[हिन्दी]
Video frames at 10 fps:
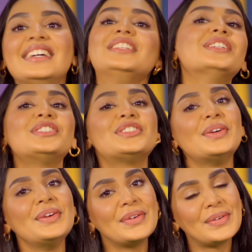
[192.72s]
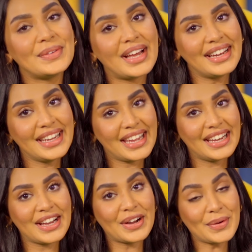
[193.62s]
दोस्तों खुदा ने
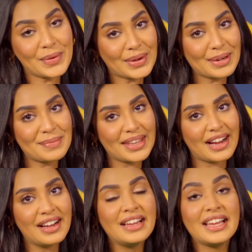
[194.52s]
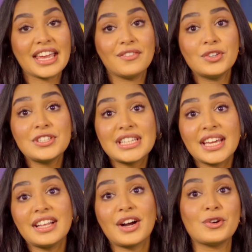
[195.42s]
एलिया को हुक्म दिया कि वो
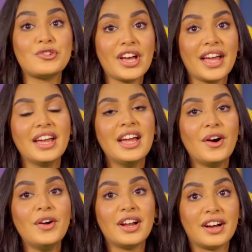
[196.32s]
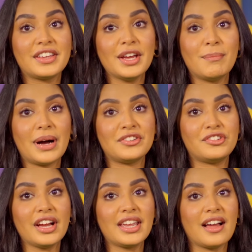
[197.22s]
सैदा को जाए और अकियब
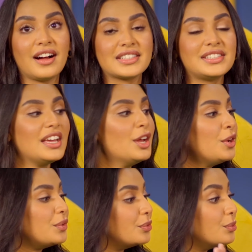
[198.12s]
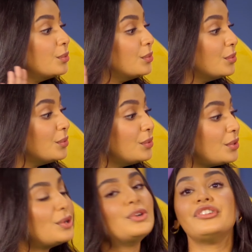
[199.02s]
बादशाह की आग से दूर
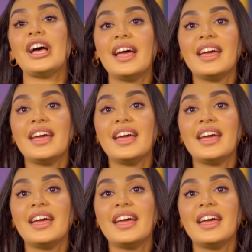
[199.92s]
हो जाए